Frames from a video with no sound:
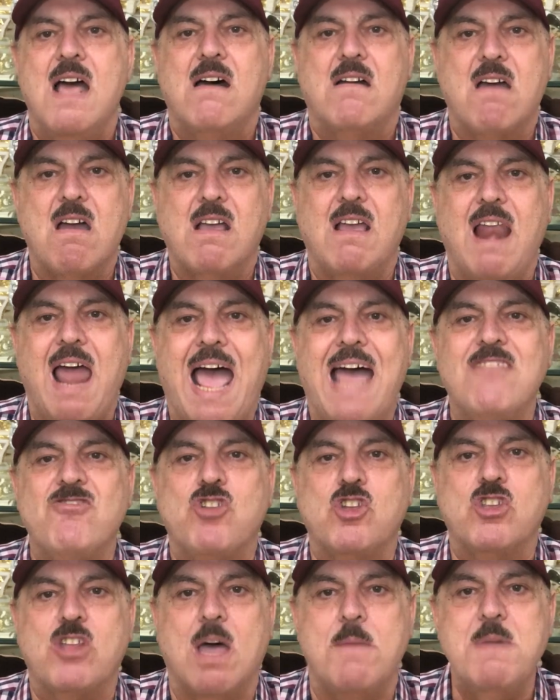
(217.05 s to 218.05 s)
راجل
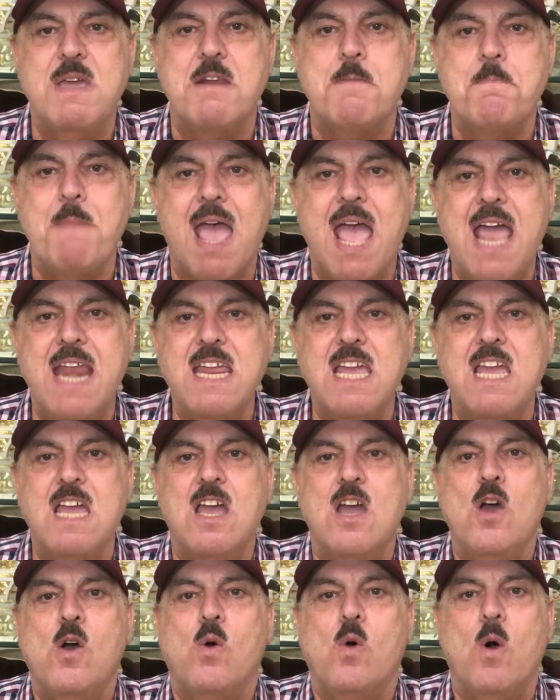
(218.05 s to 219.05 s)
عندي ضمير مهني
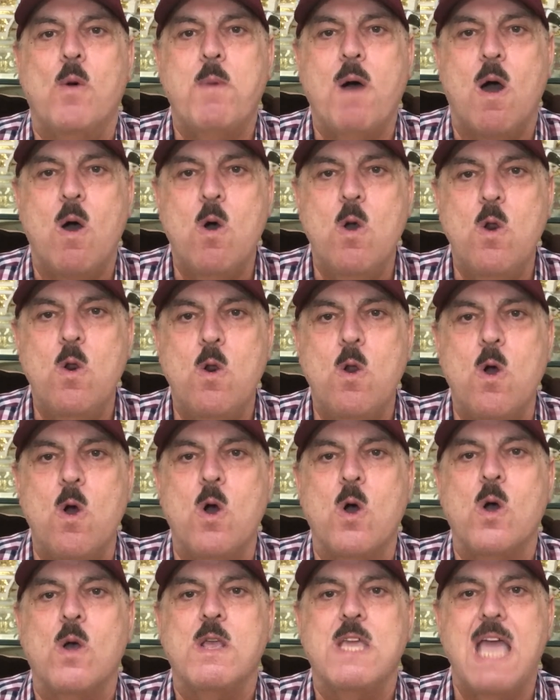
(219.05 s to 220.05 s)
وبقول
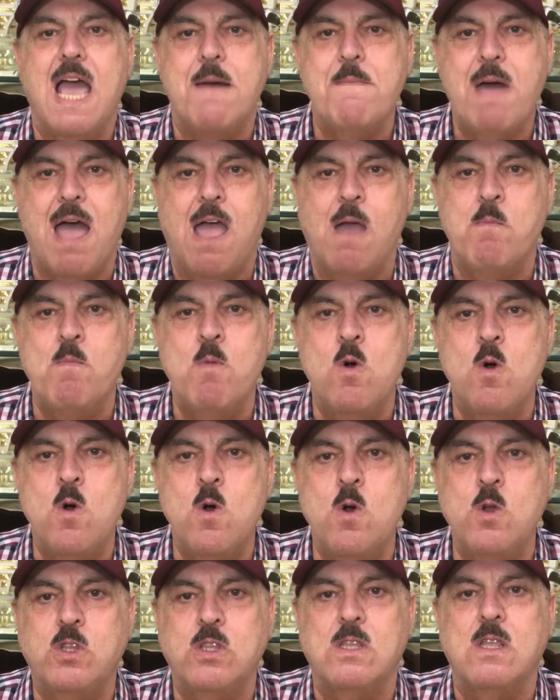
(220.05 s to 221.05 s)
له يا
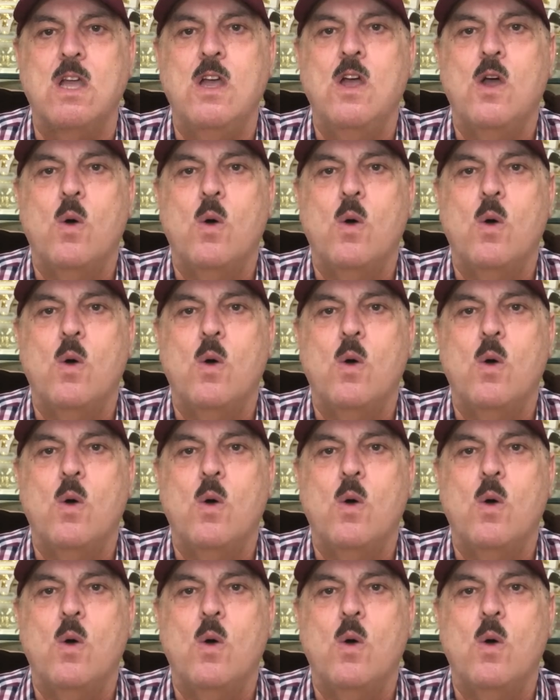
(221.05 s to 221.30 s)
محمود